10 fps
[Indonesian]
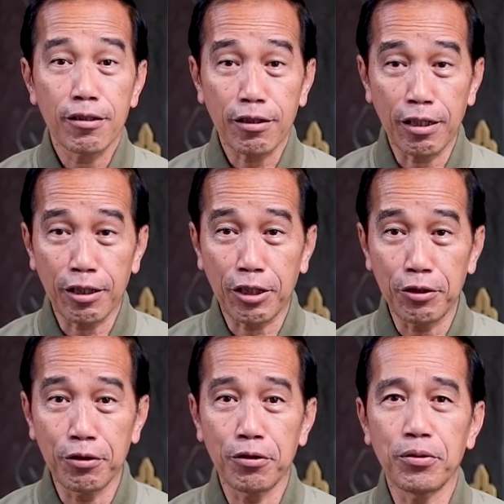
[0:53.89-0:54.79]

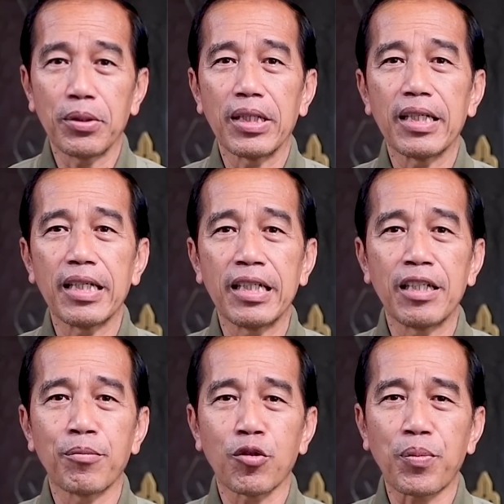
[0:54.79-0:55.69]
Tentu
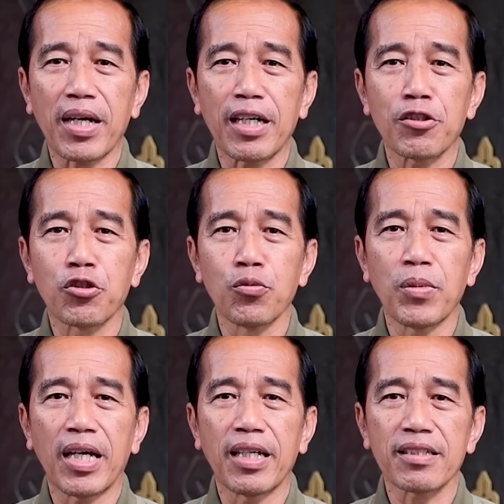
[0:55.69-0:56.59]
ini merupakan
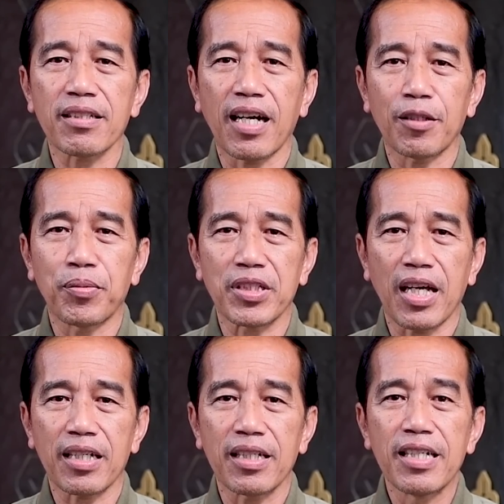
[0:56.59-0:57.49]
jumlah yang sangat
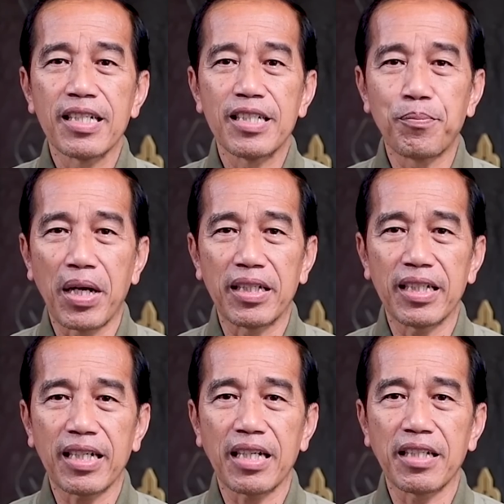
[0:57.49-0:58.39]
besar
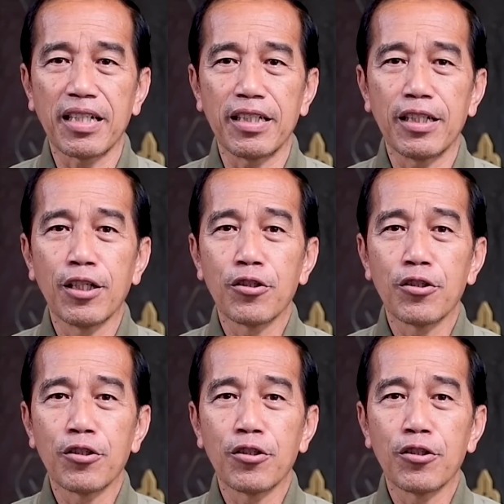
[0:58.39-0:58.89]
dibandingkan dari